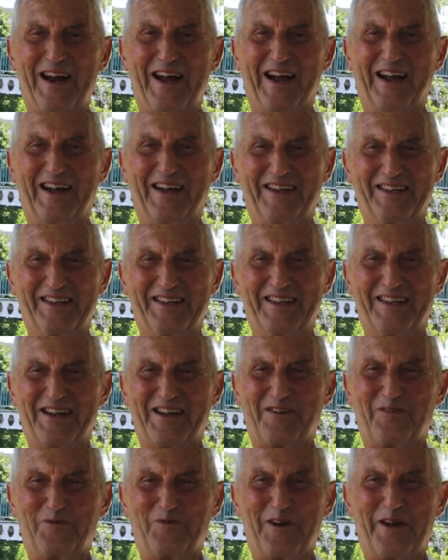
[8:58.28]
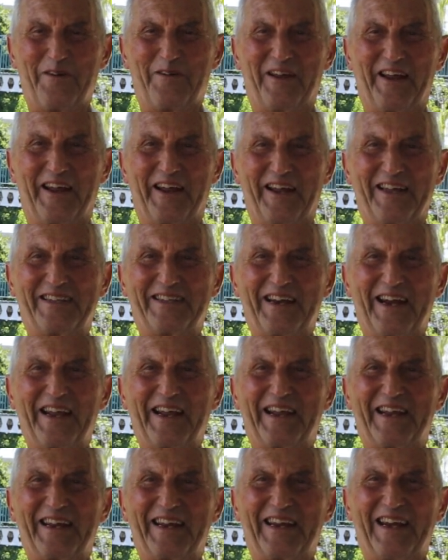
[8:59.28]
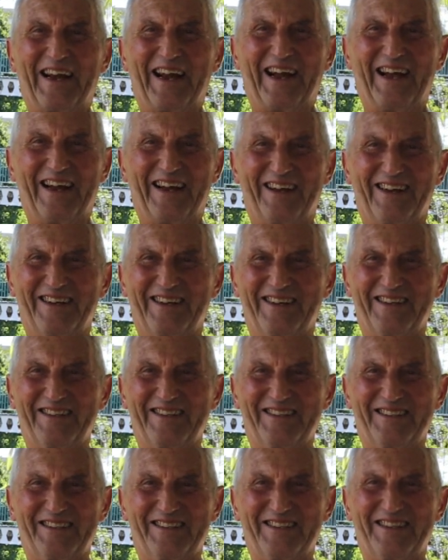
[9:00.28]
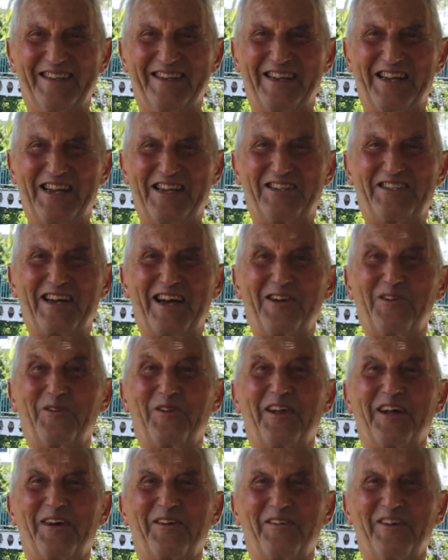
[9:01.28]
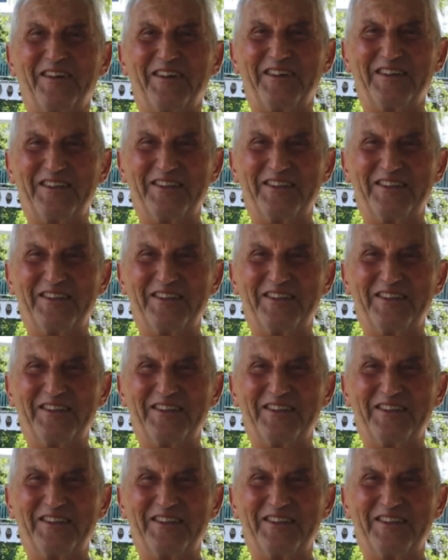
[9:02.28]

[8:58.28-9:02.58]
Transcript: una, una vejez tranquila y saludable.